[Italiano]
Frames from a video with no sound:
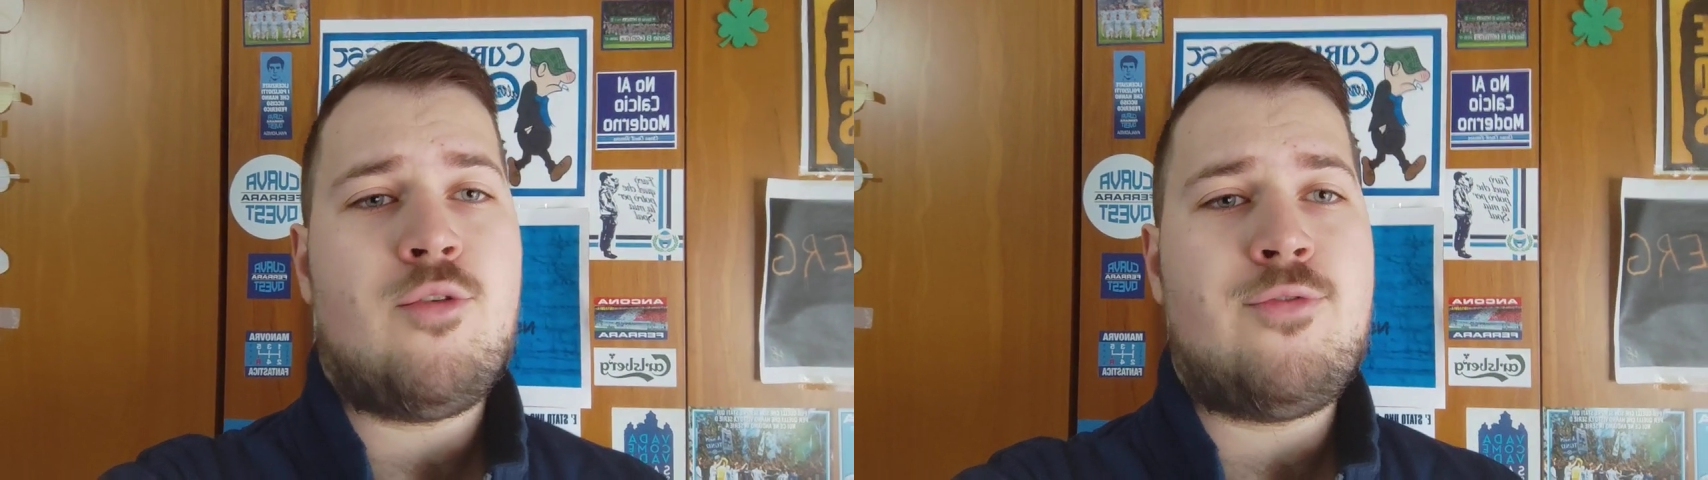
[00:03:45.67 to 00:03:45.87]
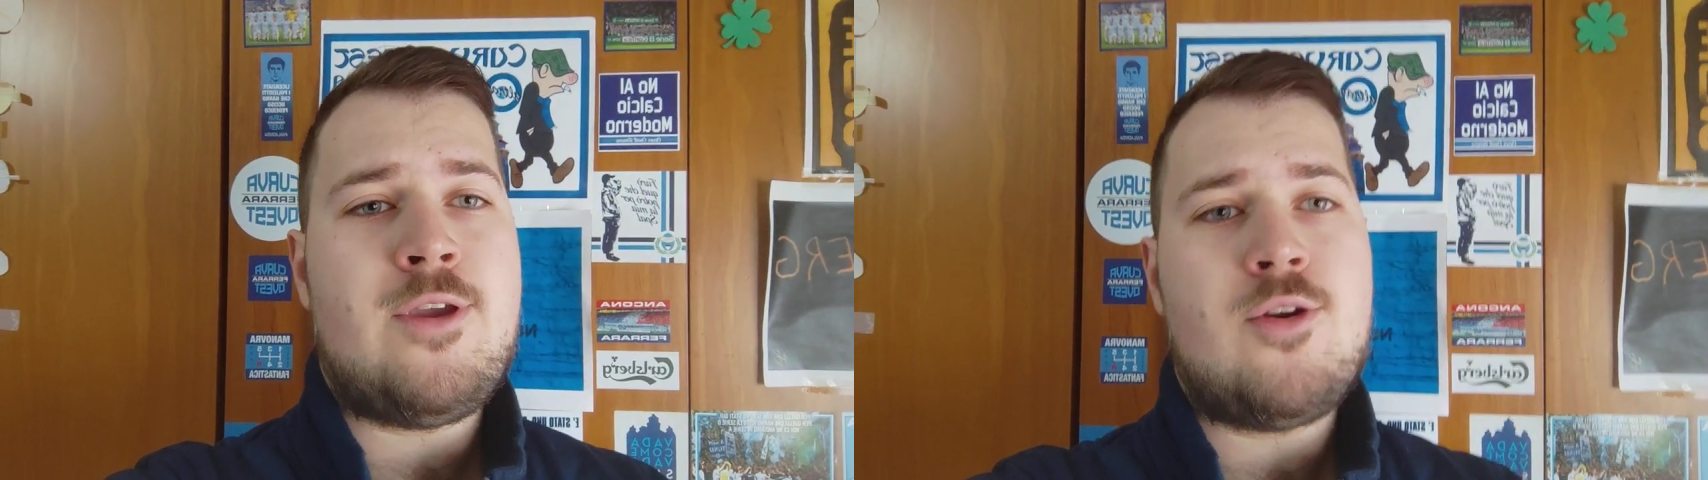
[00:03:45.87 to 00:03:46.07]

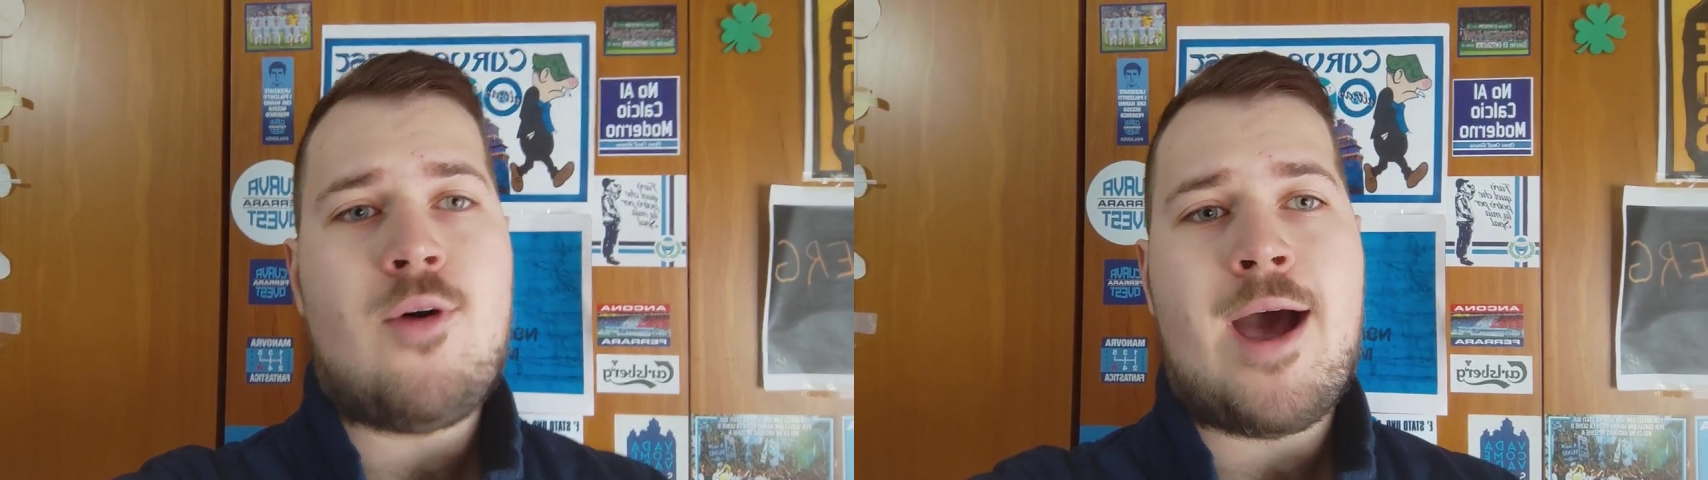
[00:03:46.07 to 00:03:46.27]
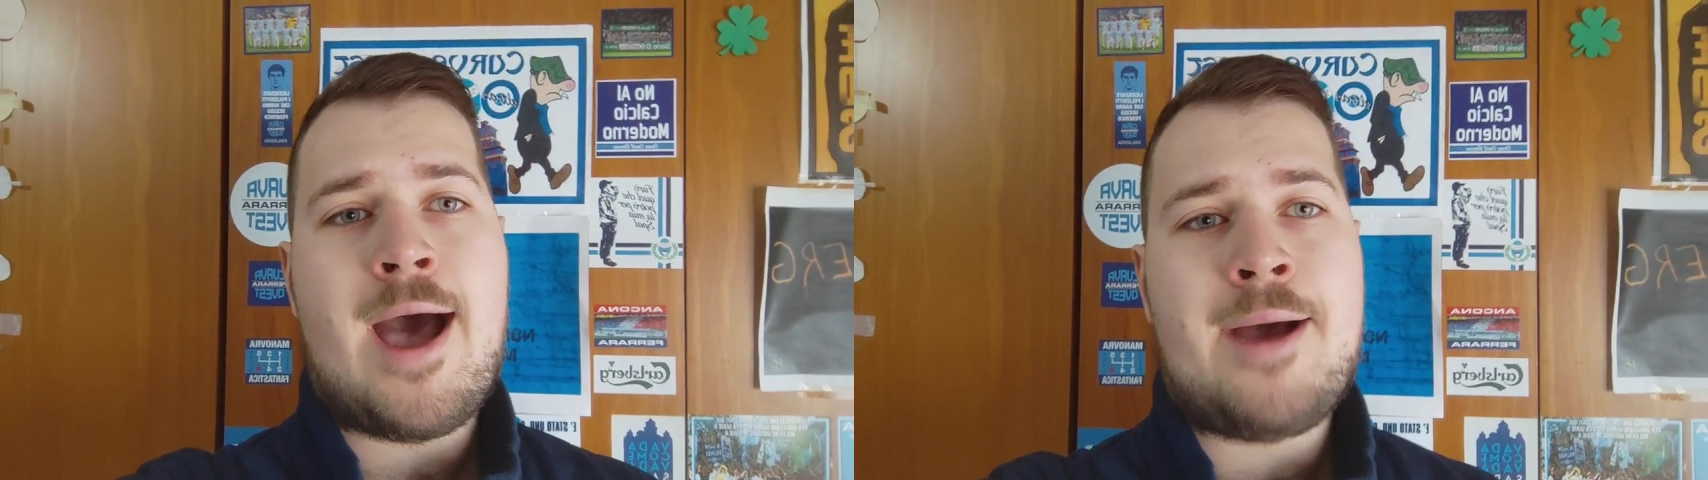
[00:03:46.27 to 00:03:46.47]

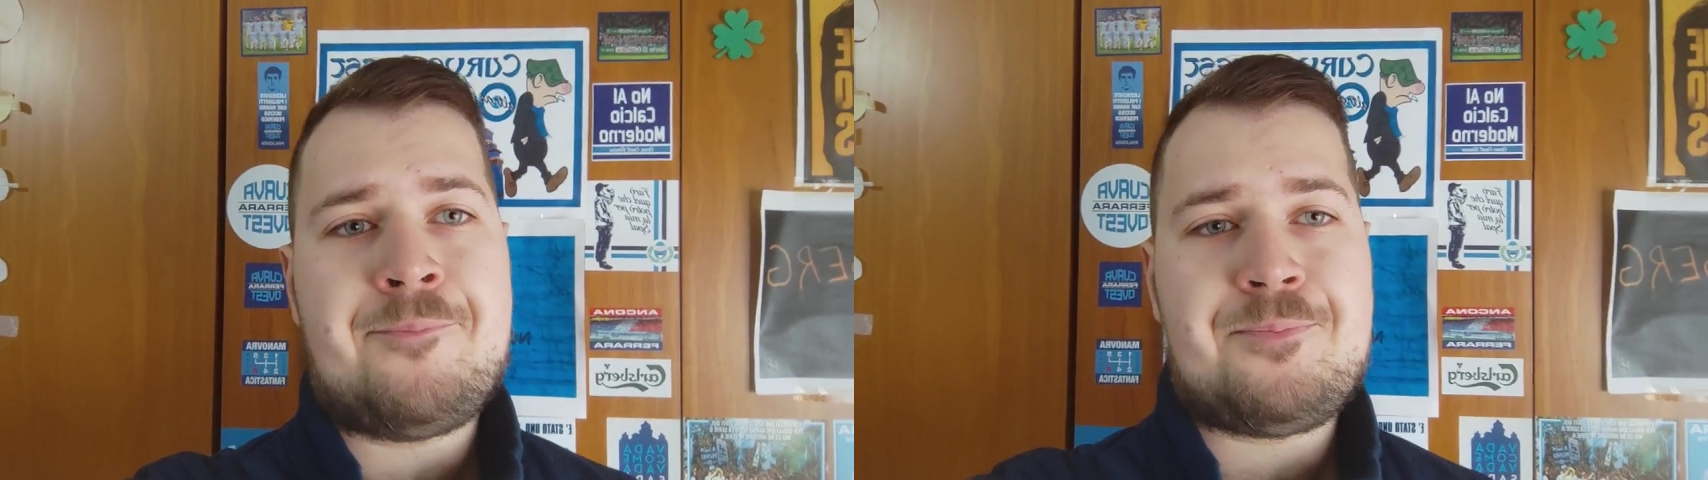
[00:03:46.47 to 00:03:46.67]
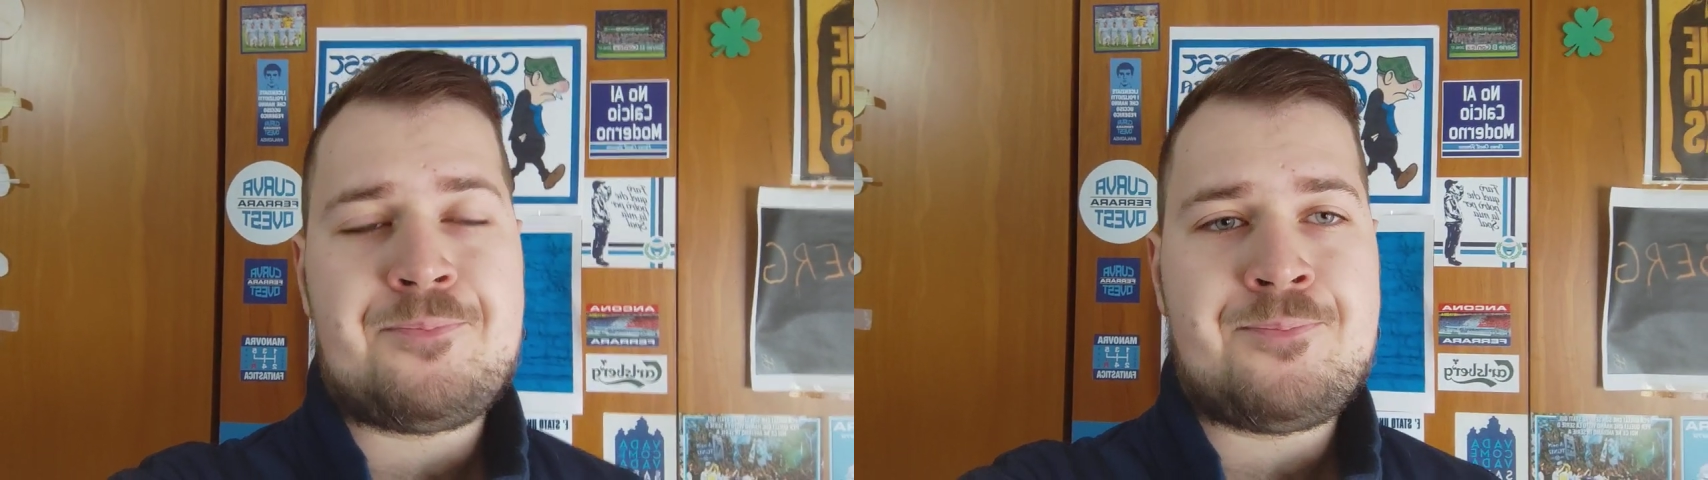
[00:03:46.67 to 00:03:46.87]
fino
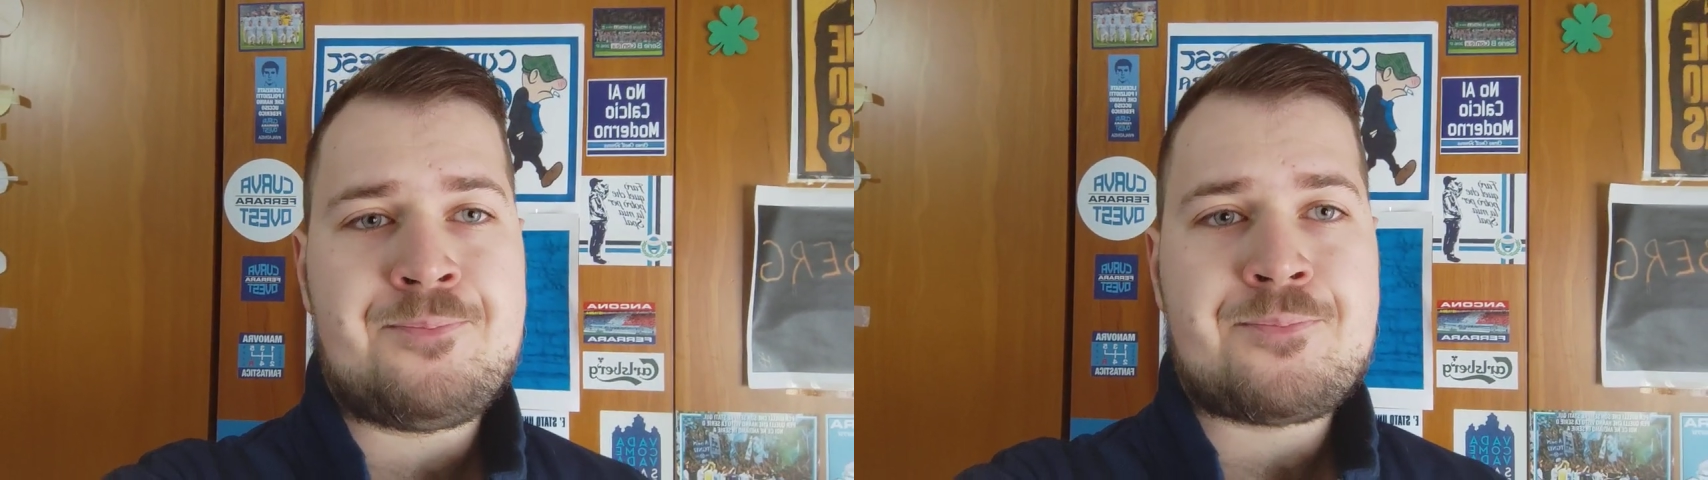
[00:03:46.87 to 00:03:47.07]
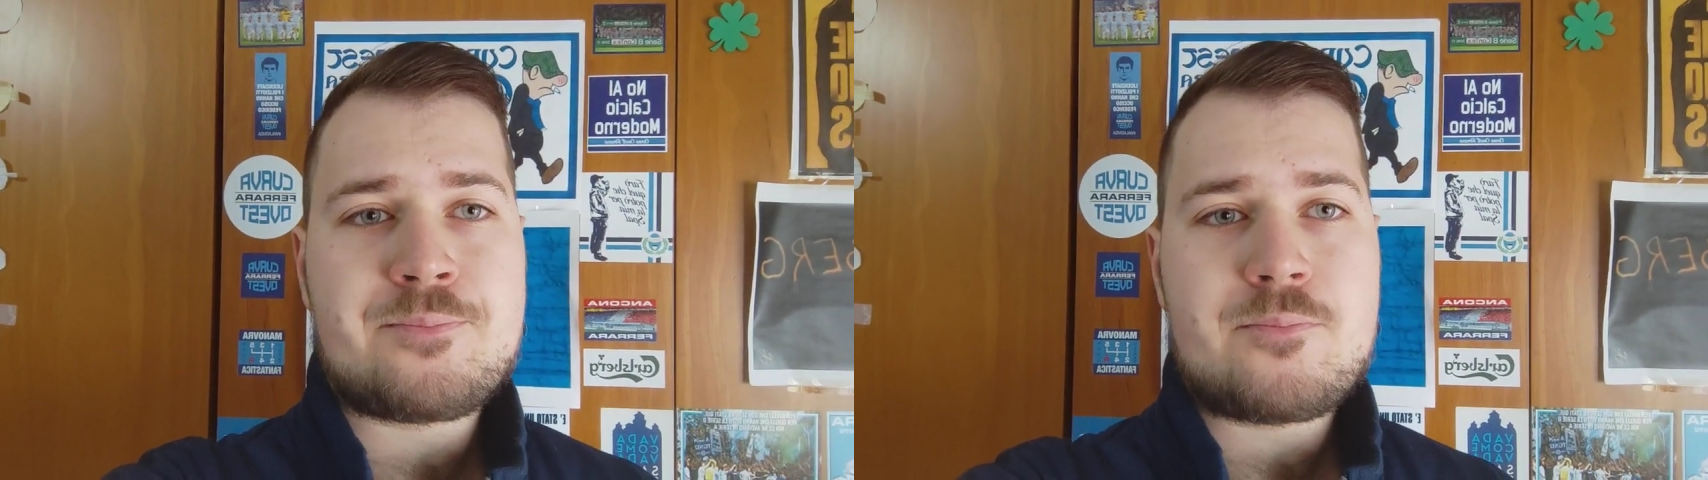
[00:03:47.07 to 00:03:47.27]
a... Mh, mm,